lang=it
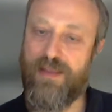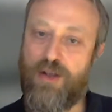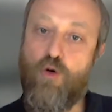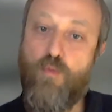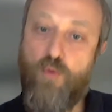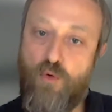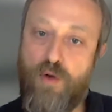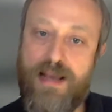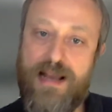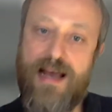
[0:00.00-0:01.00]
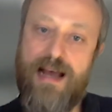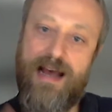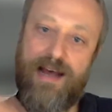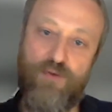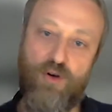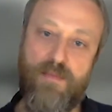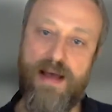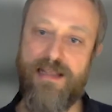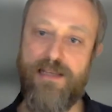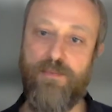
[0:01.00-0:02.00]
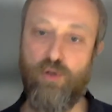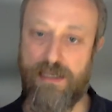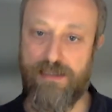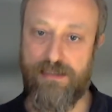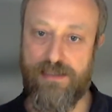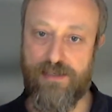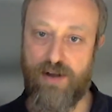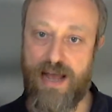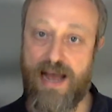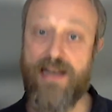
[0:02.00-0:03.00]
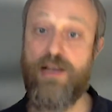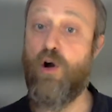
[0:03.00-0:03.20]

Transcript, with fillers: comunica a formati più tradizionali